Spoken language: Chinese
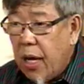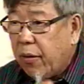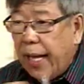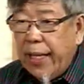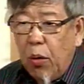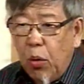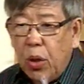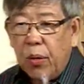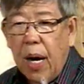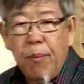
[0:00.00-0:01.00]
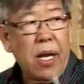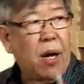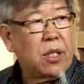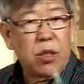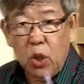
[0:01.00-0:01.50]
要干掉五桶，干不
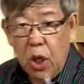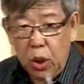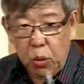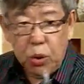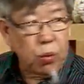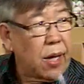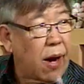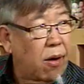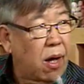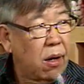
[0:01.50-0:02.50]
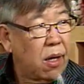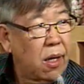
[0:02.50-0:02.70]
掉是读书掉了喽。